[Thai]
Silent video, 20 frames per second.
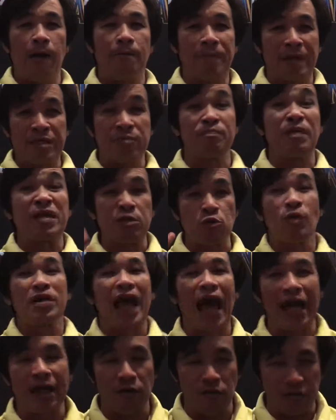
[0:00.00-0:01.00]
เป็นเป็นตัว
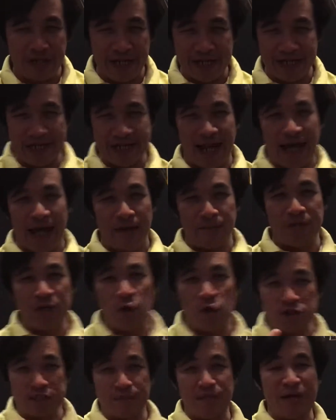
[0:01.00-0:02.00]
ร้ายของเรื่องนี้แหละ พี่
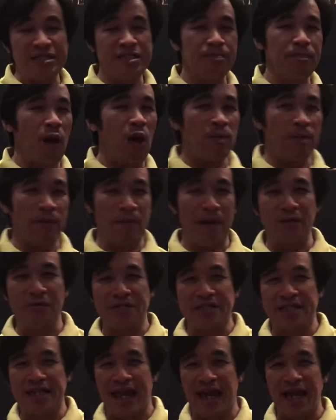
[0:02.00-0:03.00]
โอจะไม่สปอยไปมากก
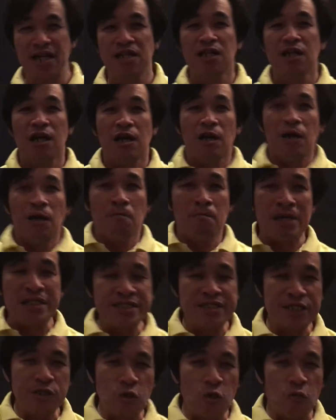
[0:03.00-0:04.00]
ว่านี้แล้วมัน
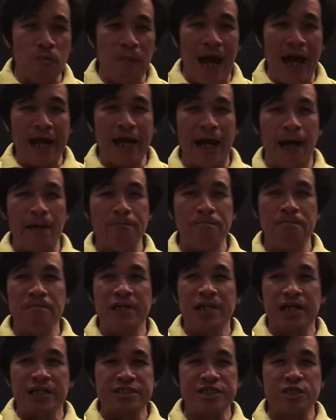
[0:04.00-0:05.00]
สนุกมากครับ
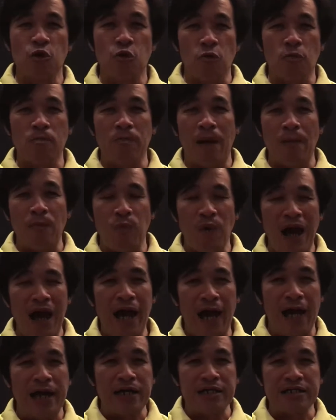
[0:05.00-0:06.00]
สนุกแบบว่า
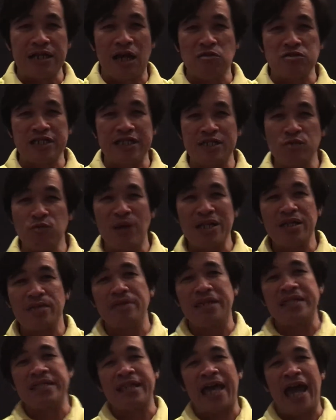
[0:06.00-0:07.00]
เราจะคิดว่าจะ
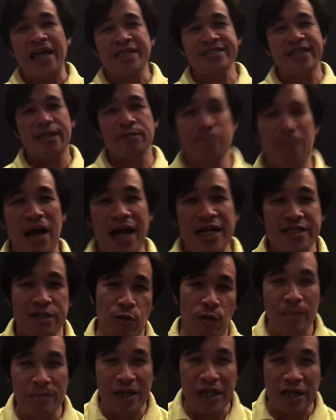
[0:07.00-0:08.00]
มีแอคชั่นมากแต่
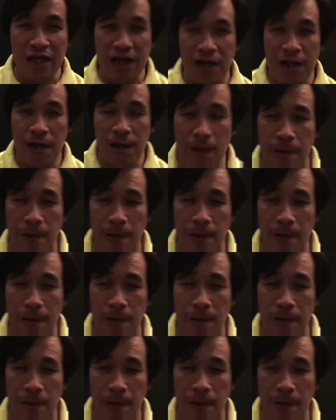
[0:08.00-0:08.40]
ว่ามันก็